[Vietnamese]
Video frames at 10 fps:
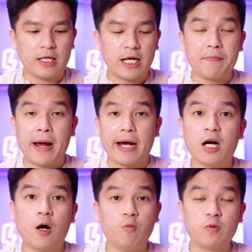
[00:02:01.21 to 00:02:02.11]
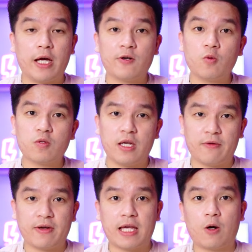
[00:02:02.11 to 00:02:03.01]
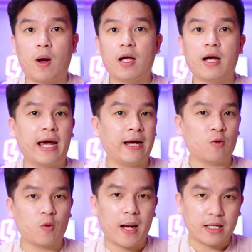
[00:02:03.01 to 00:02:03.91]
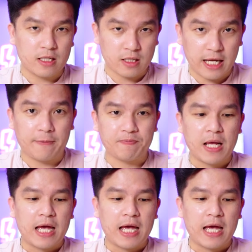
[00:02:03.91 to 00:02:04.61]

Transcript: thì các không thể rút tiền về tài khoản ngân hàng của các bạn được nha